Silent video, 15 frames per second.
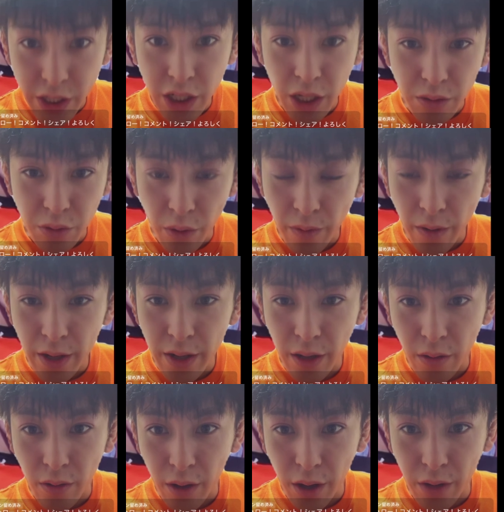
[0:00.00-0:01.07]
あ、違う、それはあれ
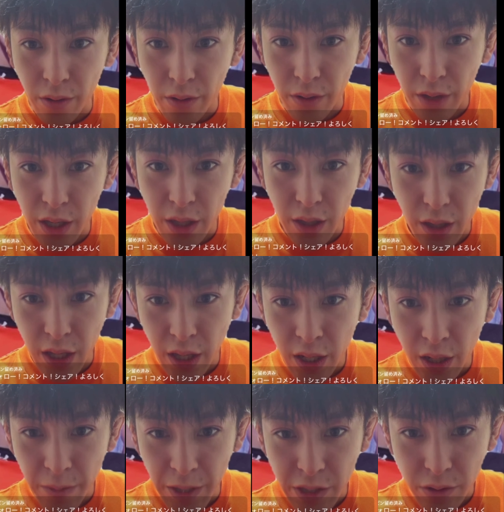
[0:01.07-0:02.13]
だろ。あの、筋
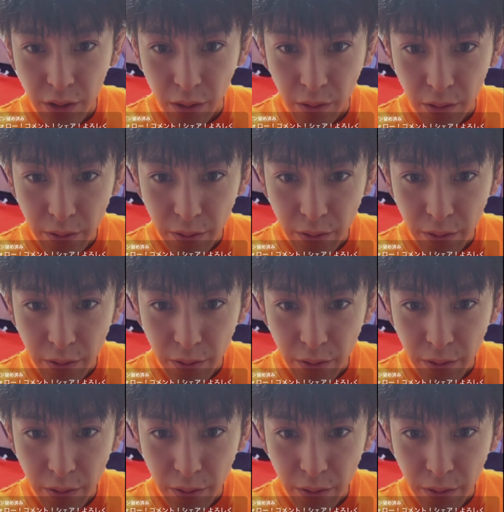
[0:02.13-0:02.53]
肉マッチョ